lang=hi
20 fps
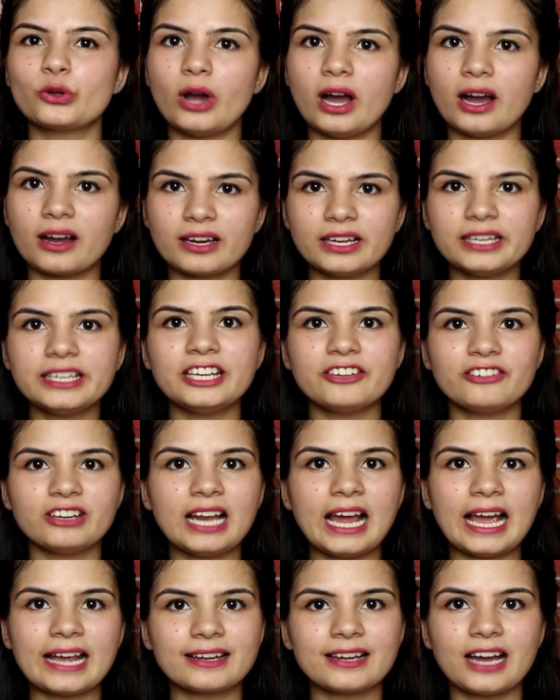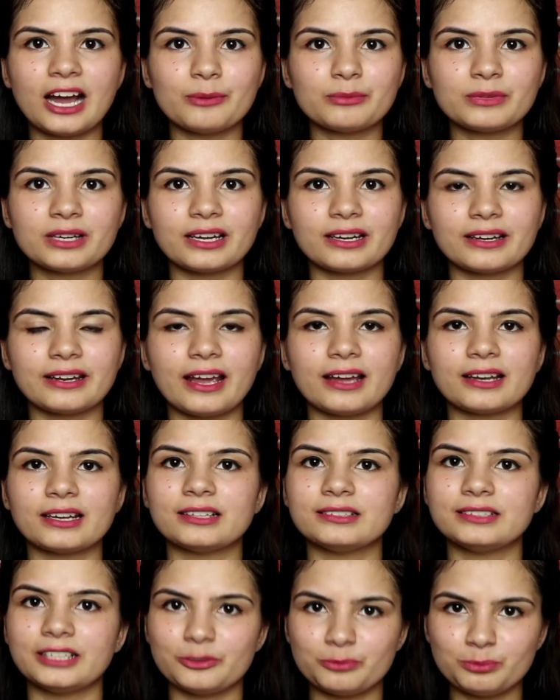सो so, अगर ये वाला हैक काम कर गया
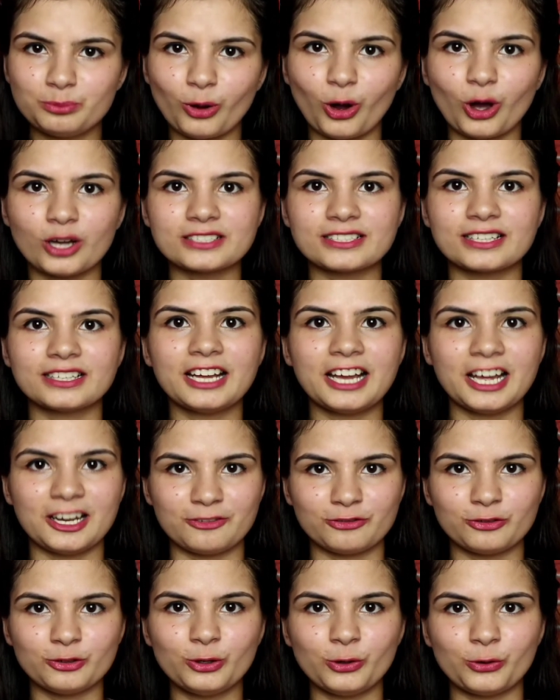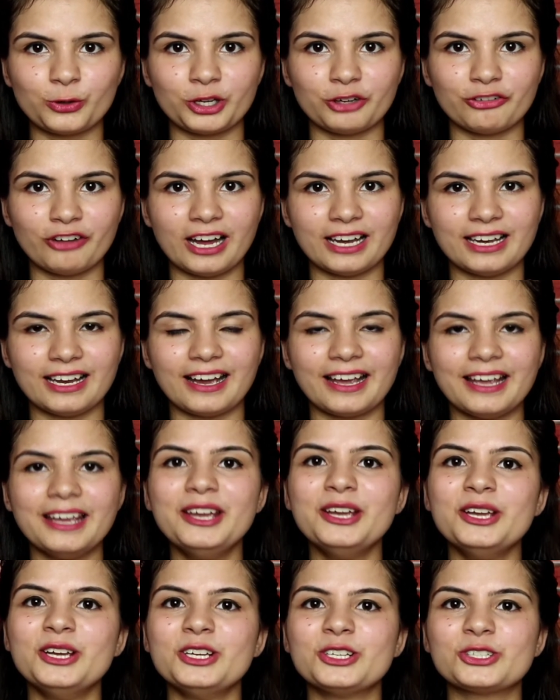ना देन बहुत ज़्यादा हेल्पफुल होने वाला
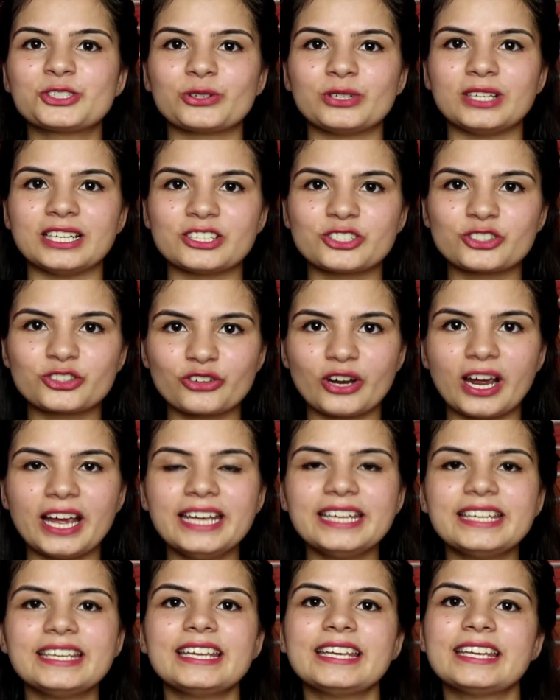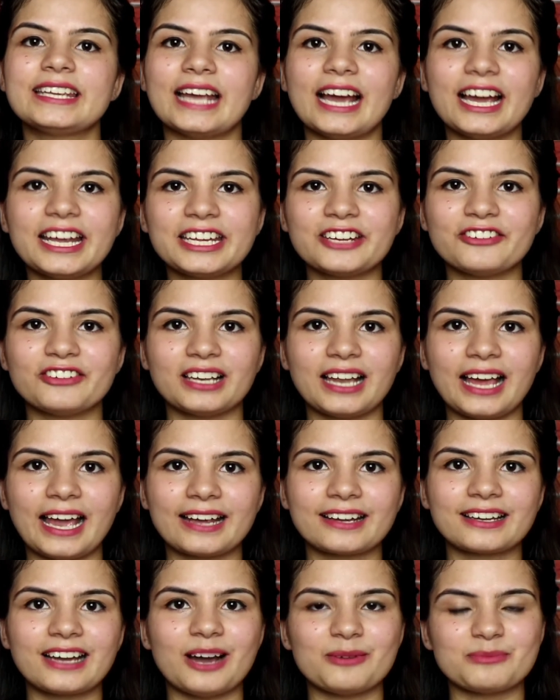है सो लेट्स ट्राई कि क्या ये वाला
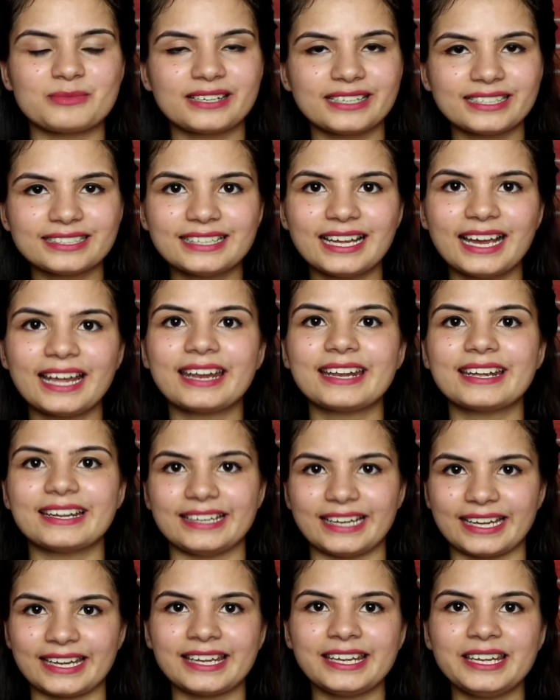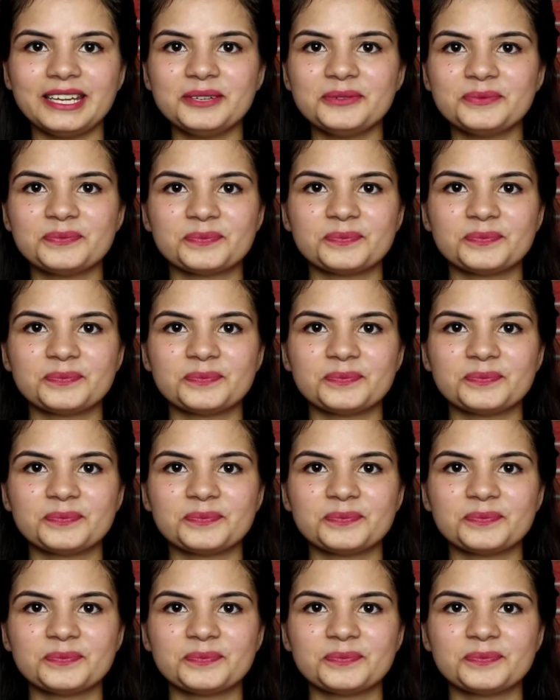हैक काम करता है या नहीं